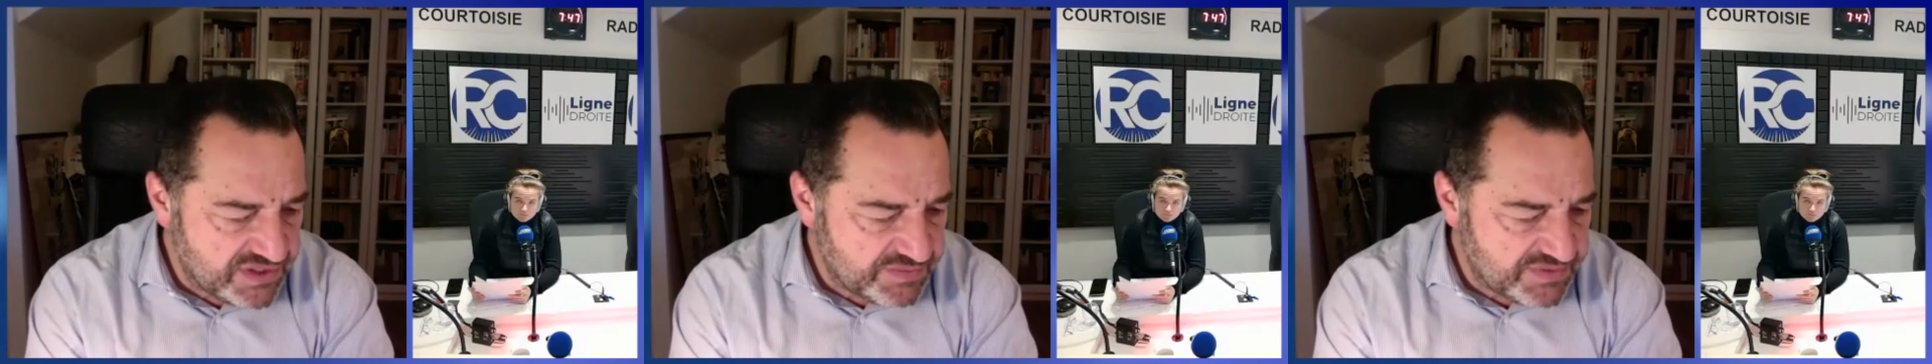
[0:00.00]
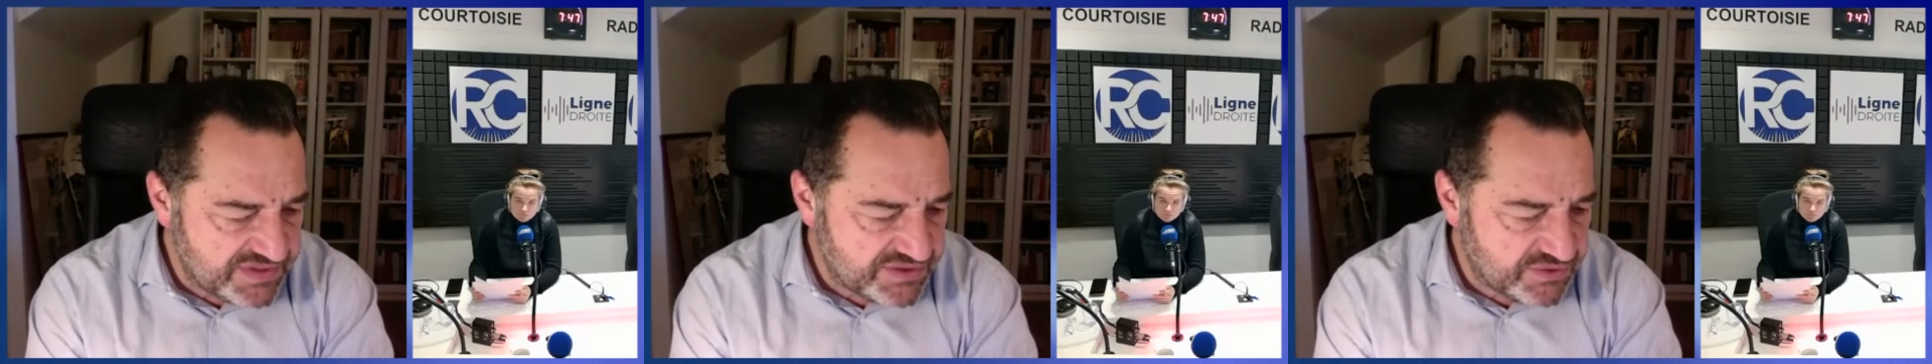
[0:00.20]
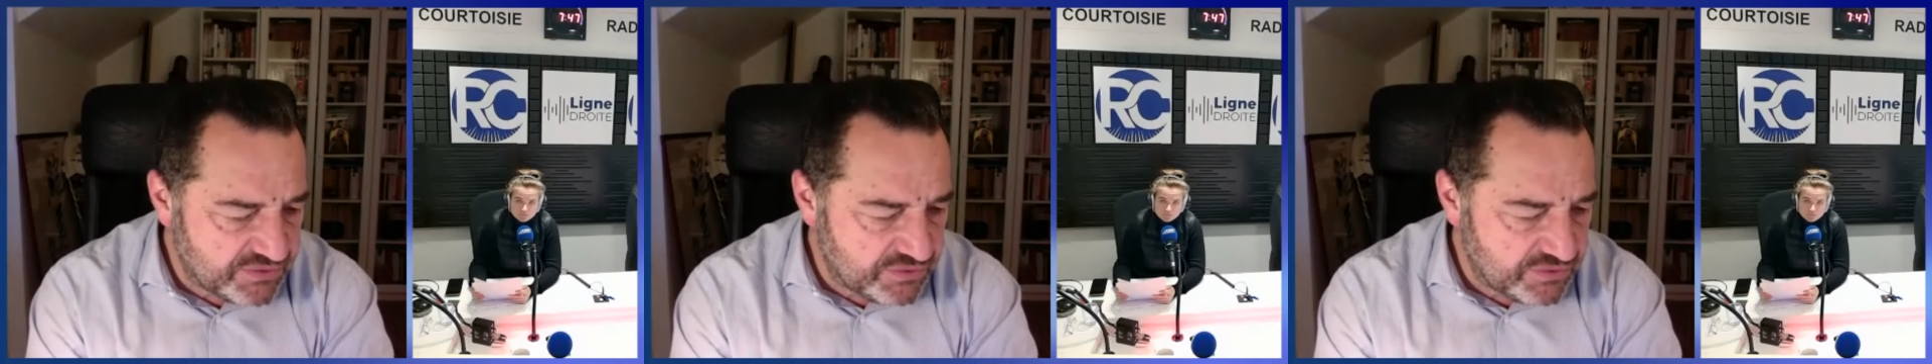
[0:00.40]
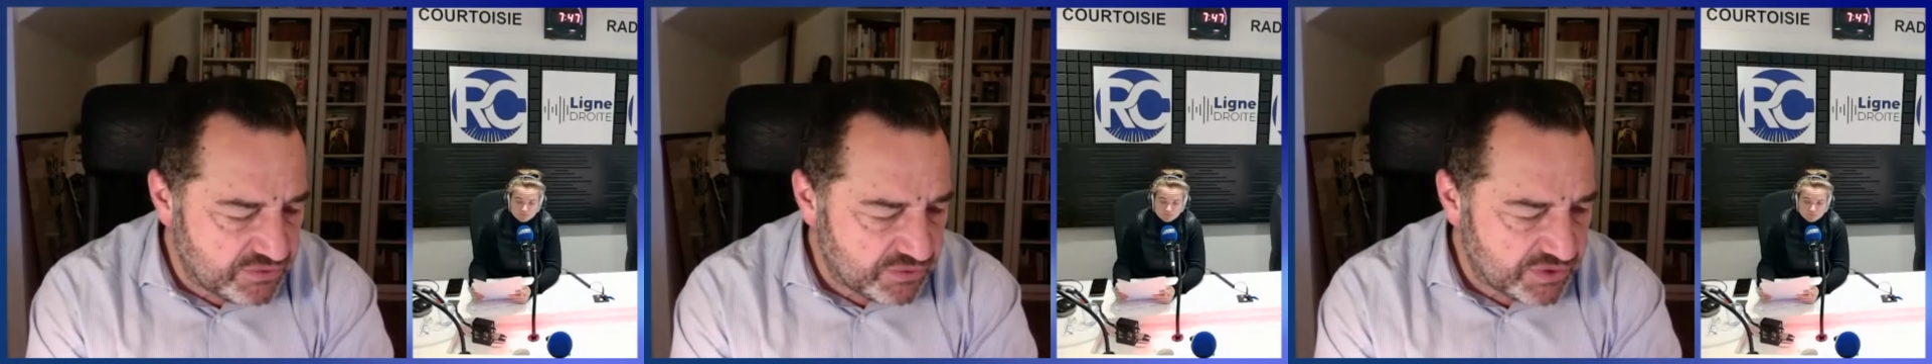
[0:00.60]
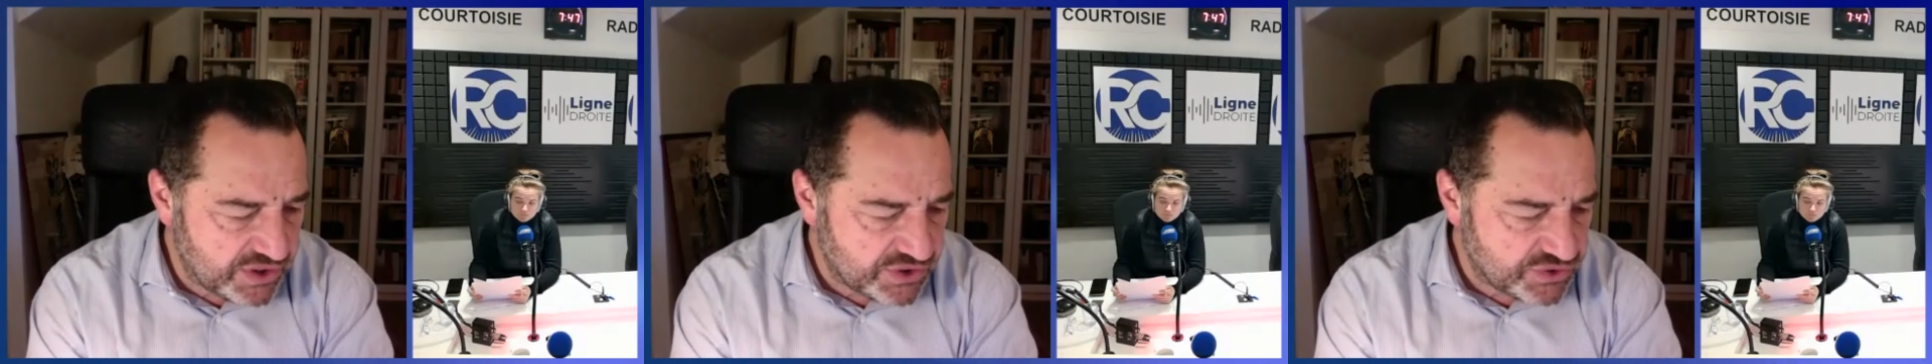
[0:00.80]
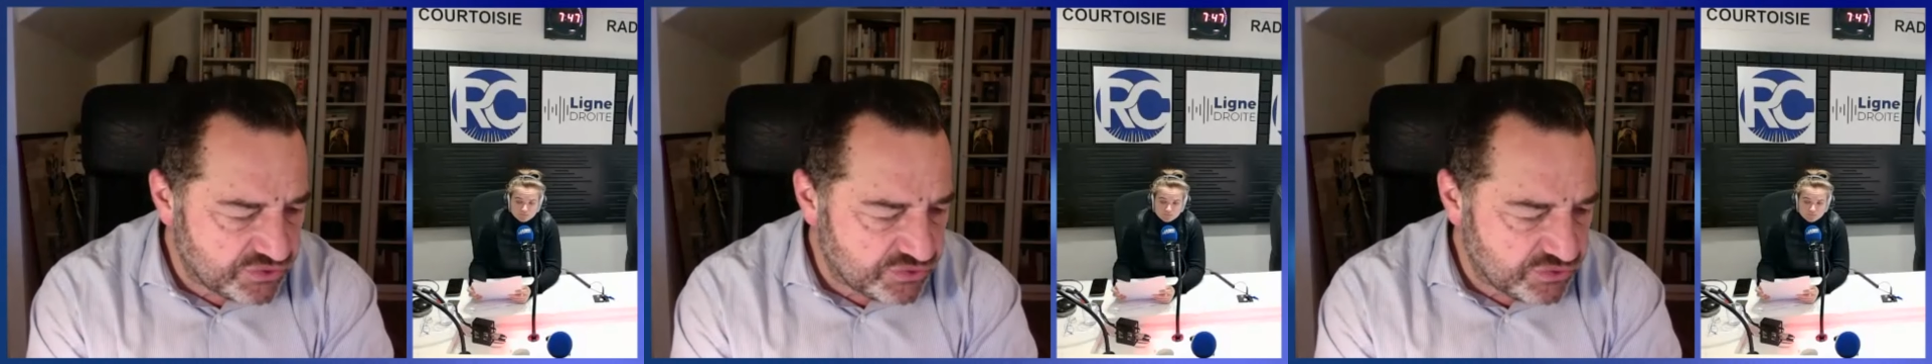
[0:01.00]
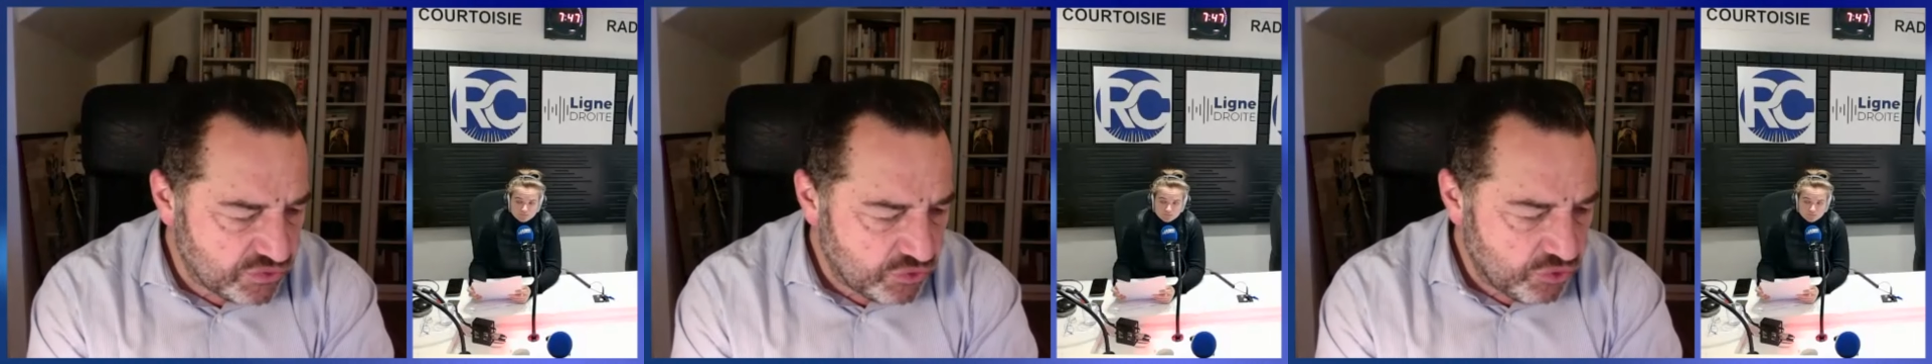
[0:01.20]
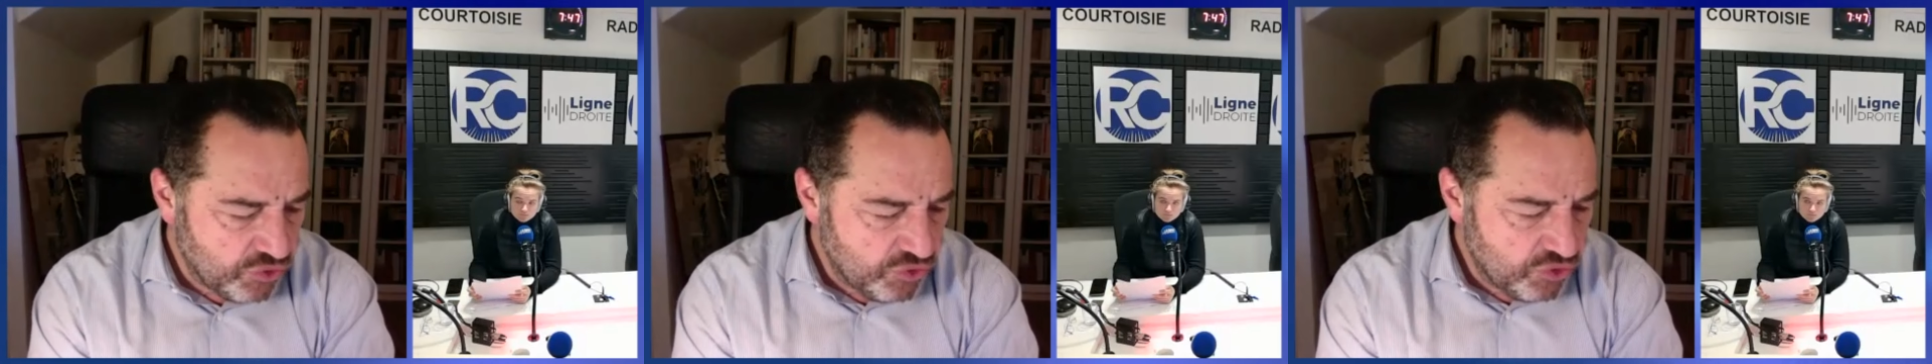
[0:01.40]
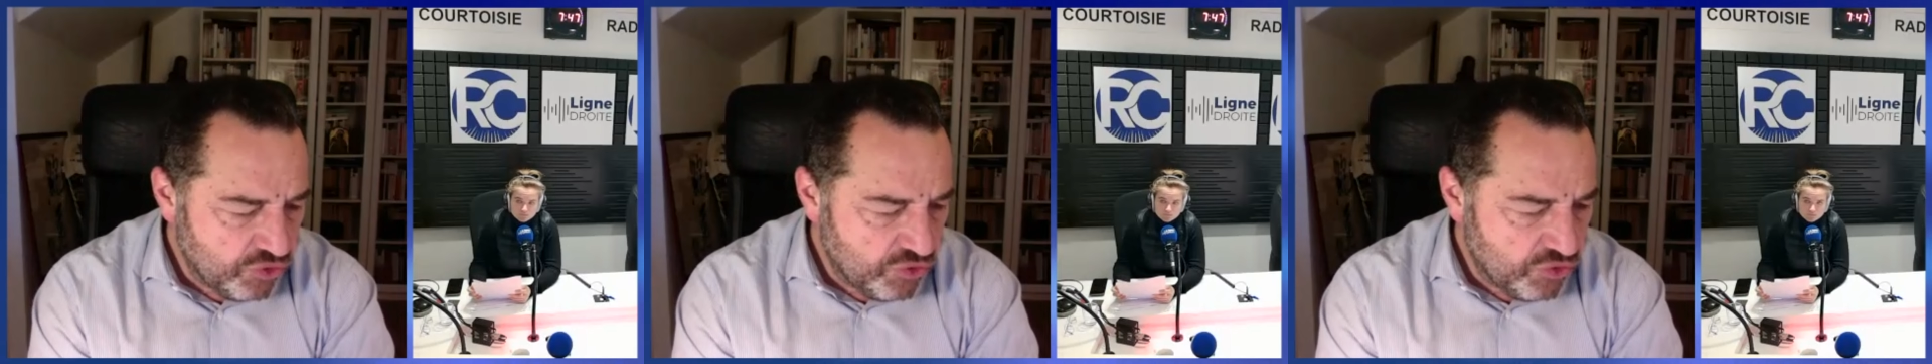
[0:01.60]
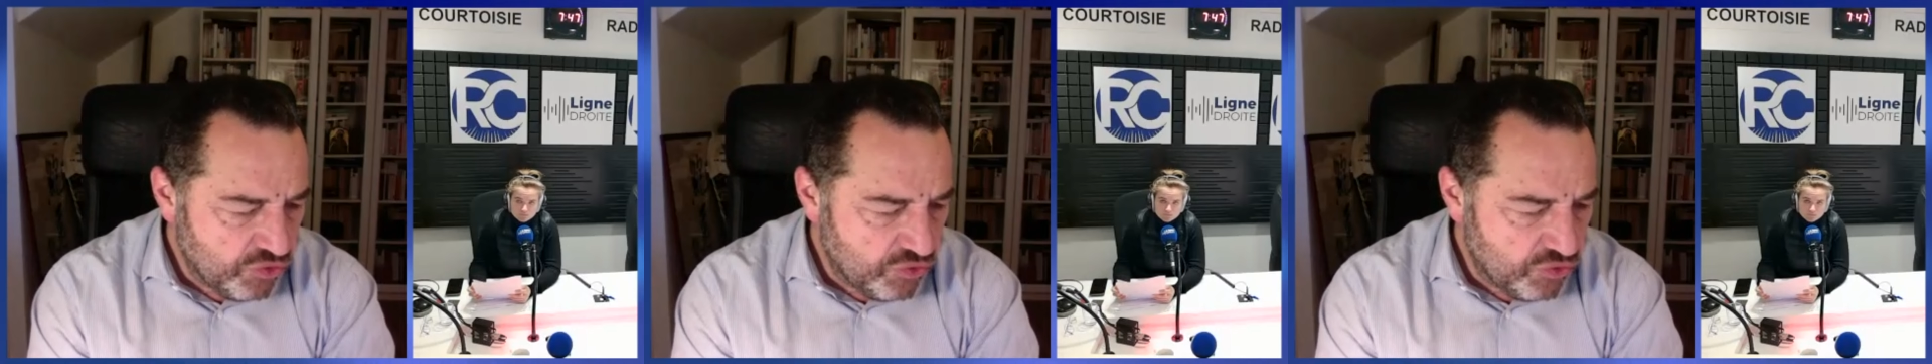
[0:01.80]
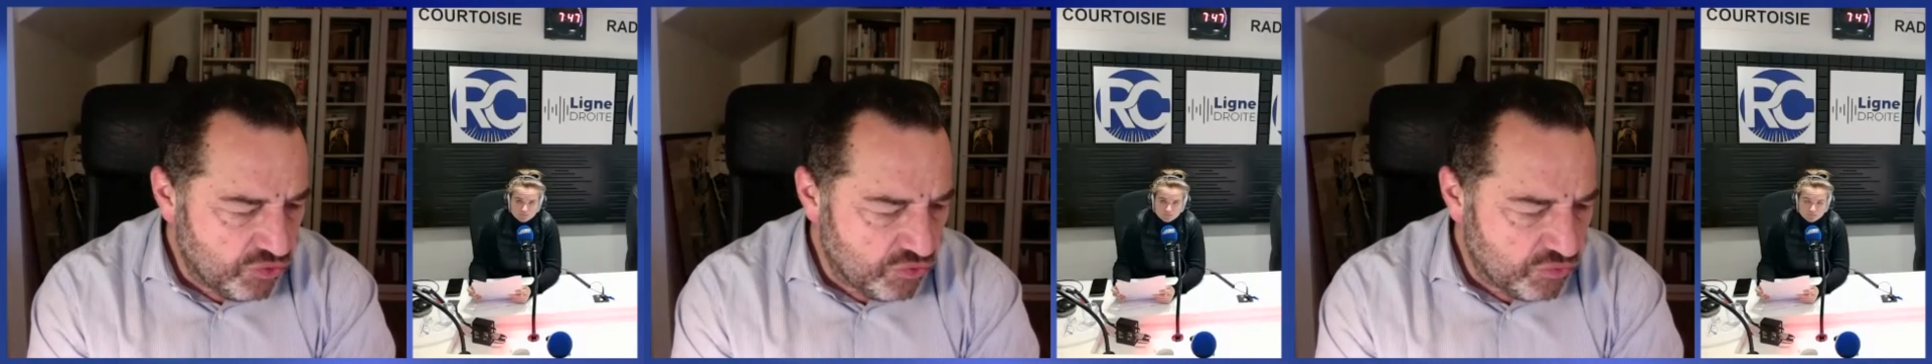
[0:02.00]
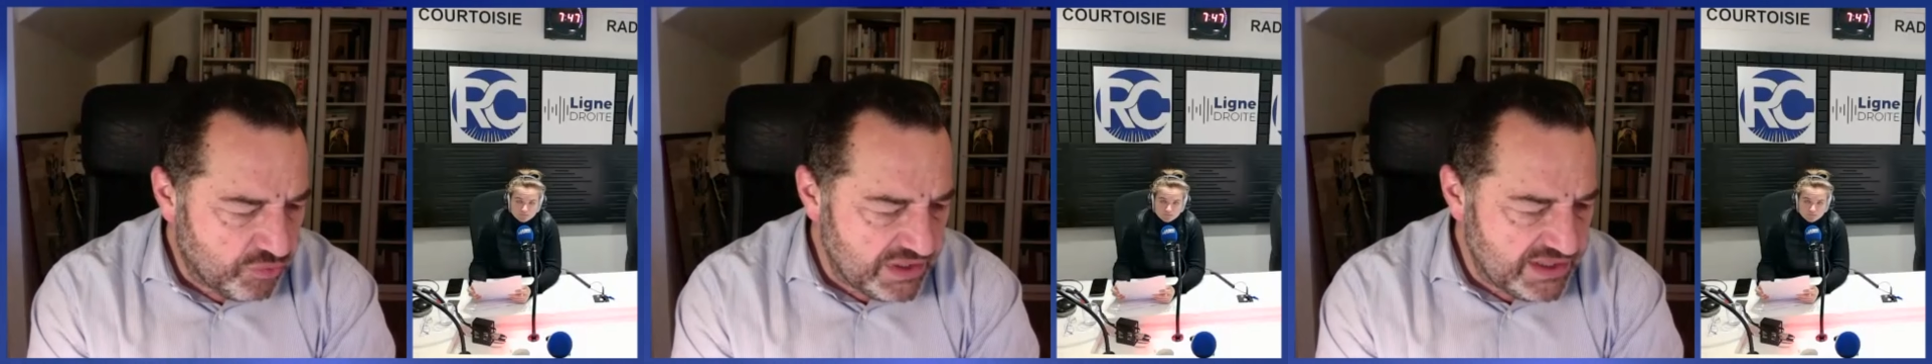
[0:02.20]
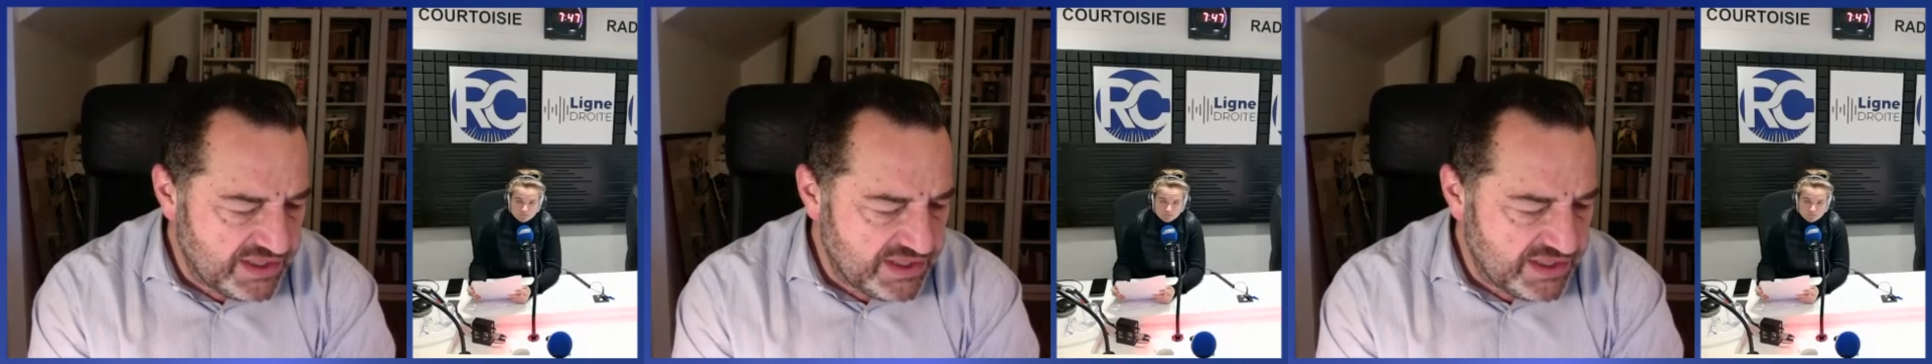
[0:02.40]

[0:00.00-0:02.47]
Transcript: une espèce de langage euh,